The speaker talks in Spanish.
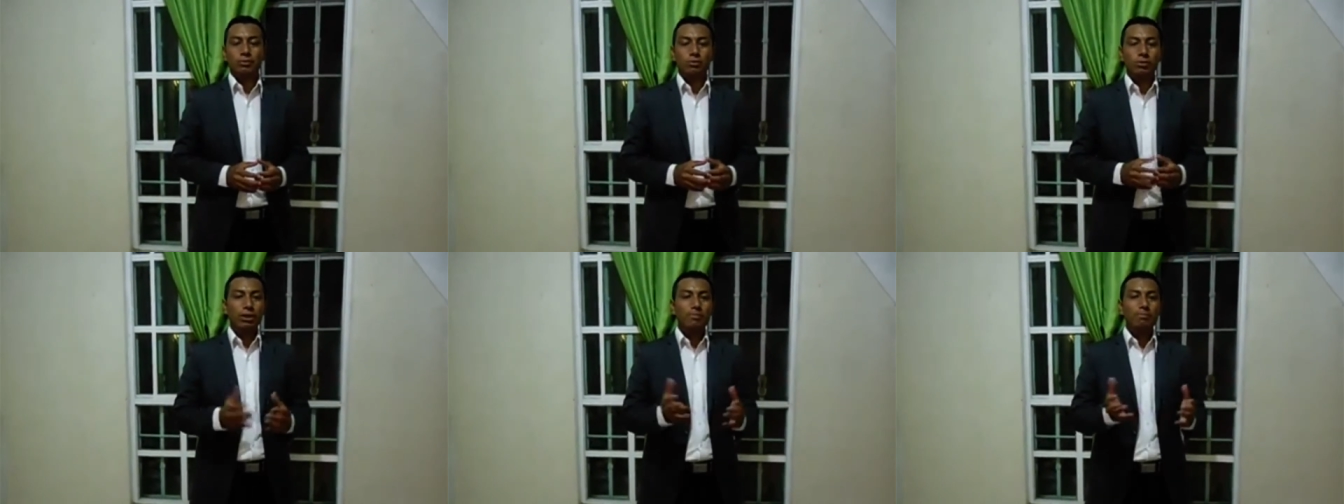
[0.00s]

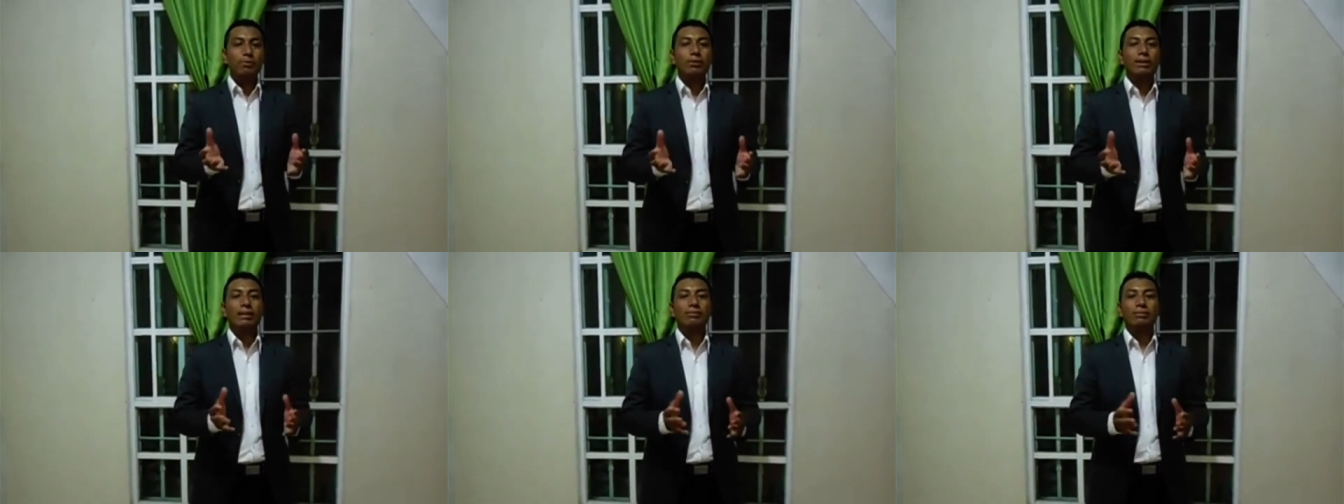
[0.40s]
Un
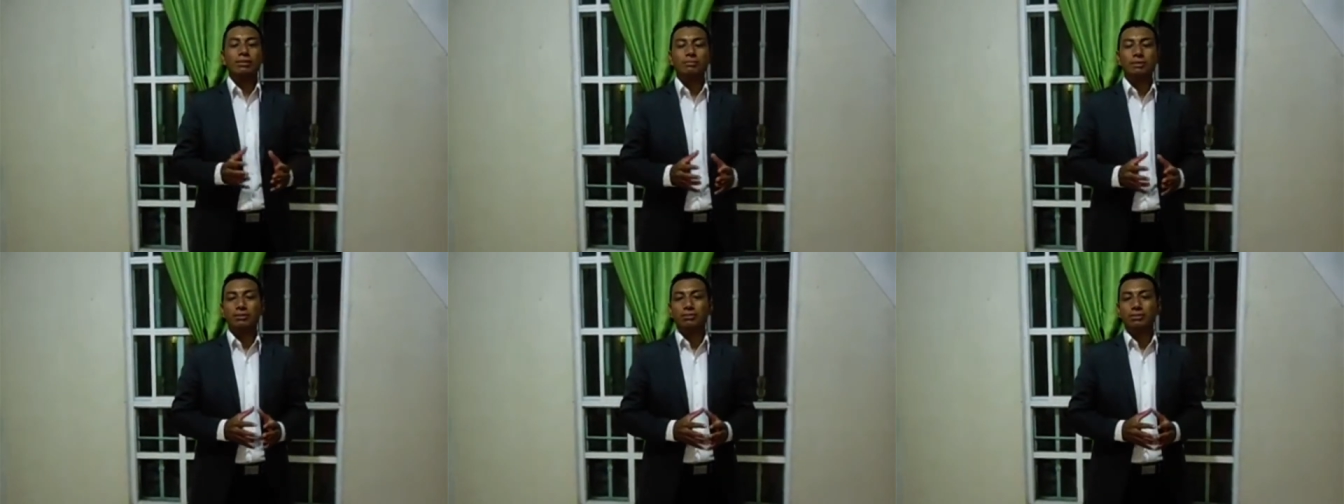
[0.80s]
ejemplo claro
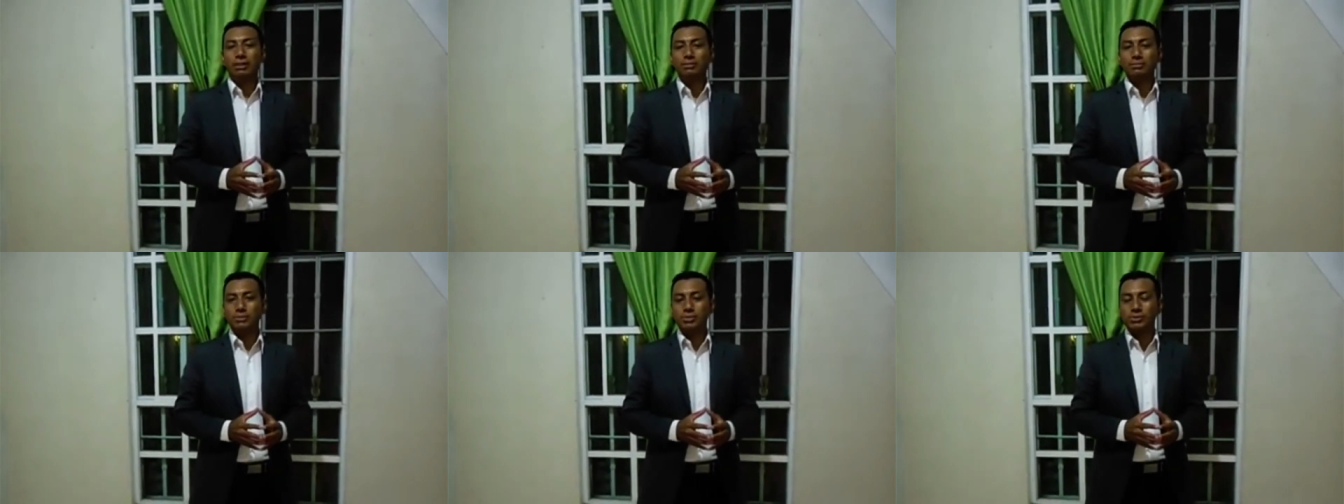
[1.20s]
también lo
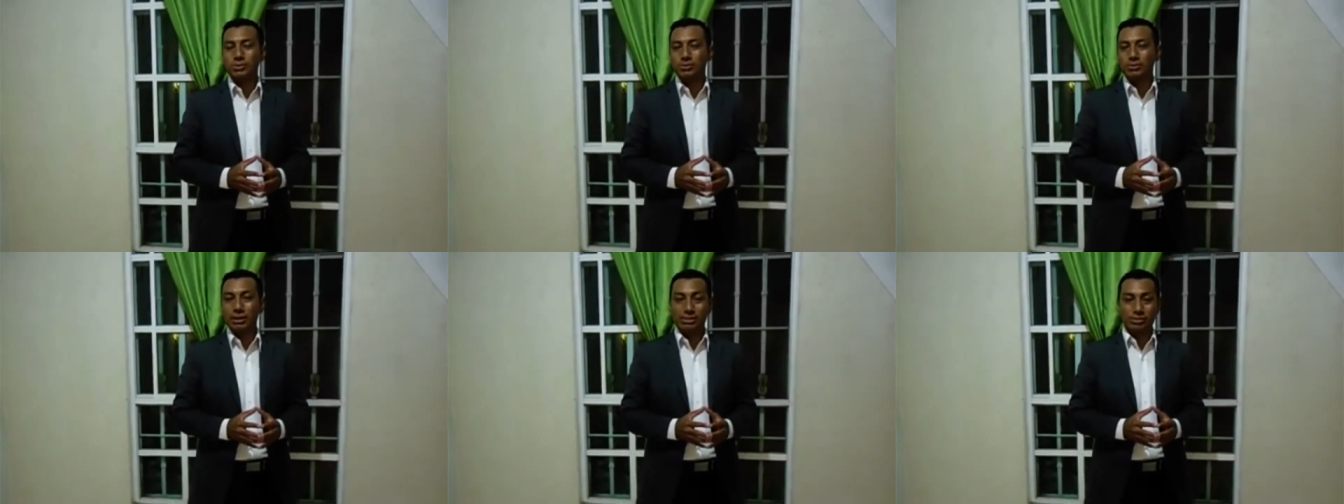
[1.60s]
tenemos
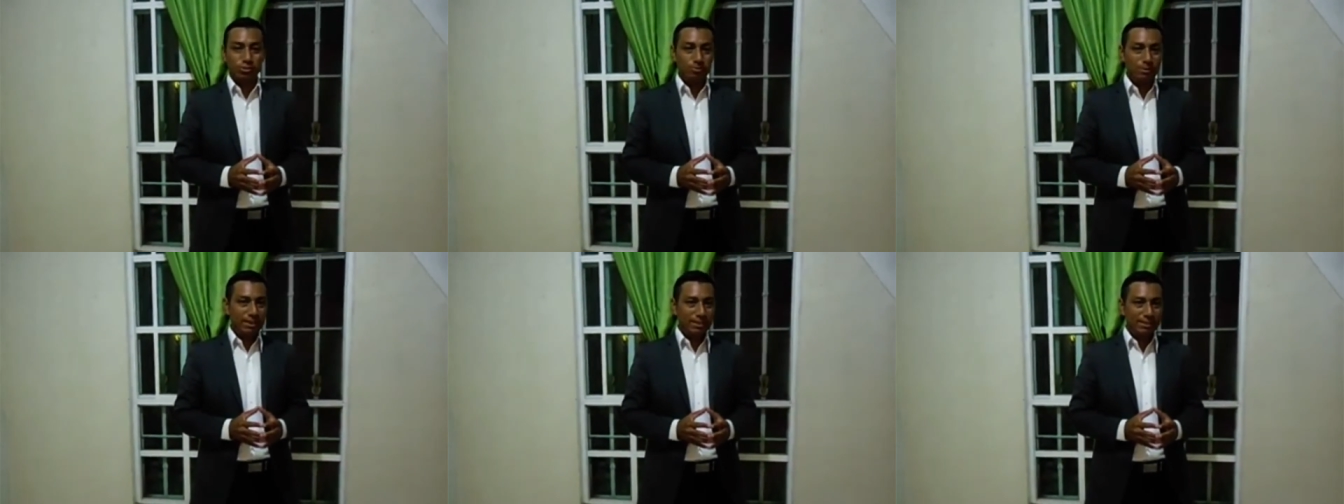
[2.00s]
con las
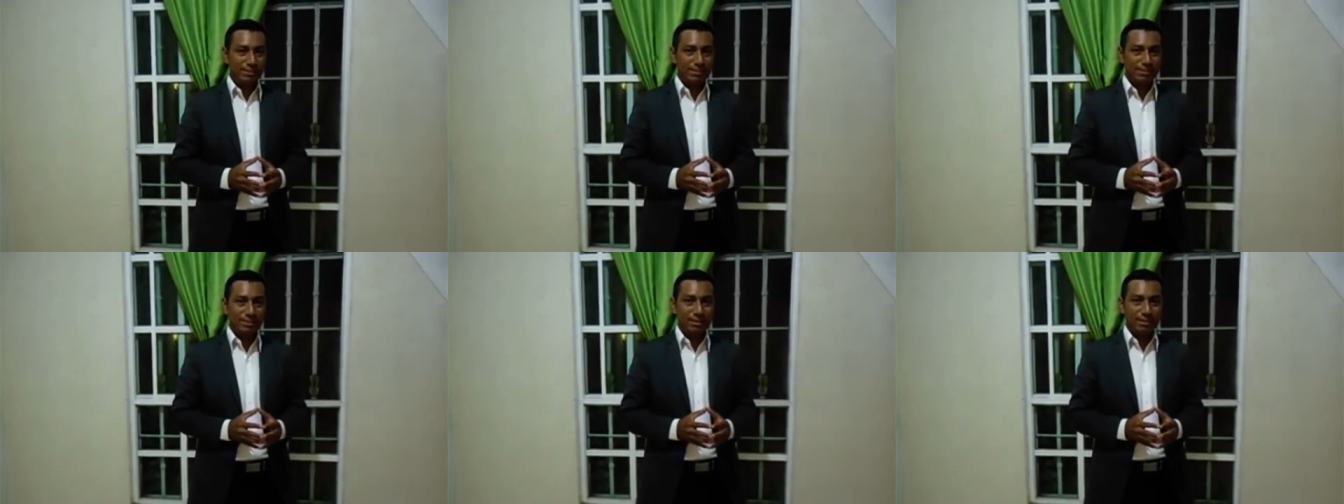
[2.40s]

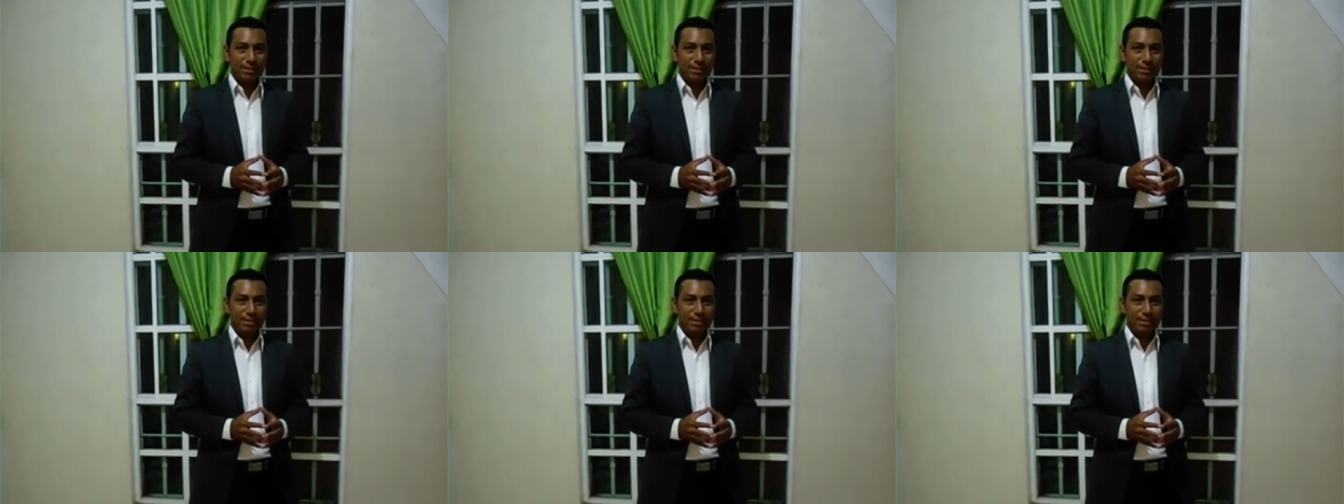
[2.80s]
hormigas.